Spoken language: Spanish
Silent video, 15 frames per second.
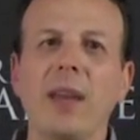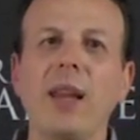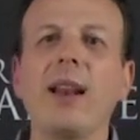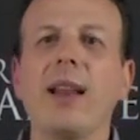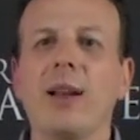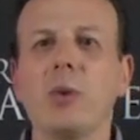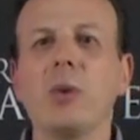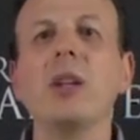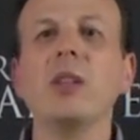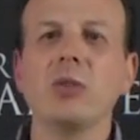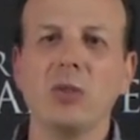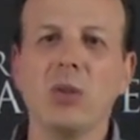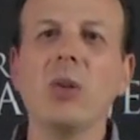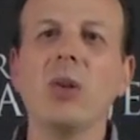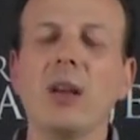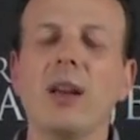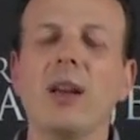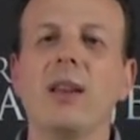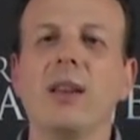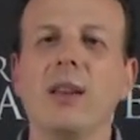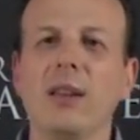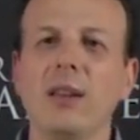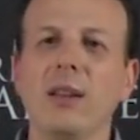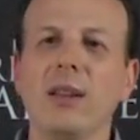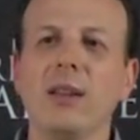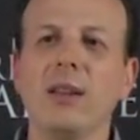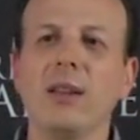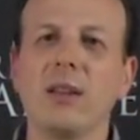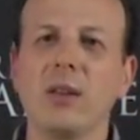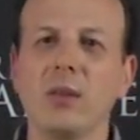crear una historia
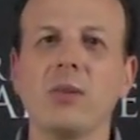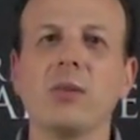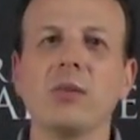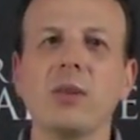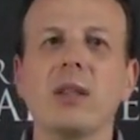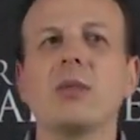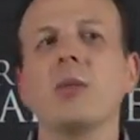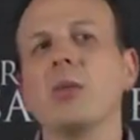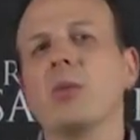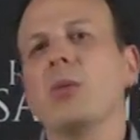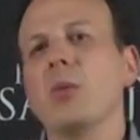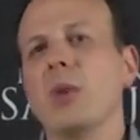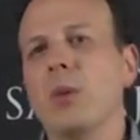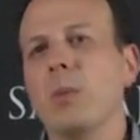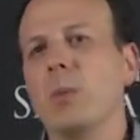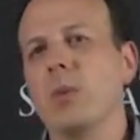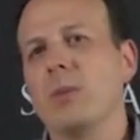y, con una estructura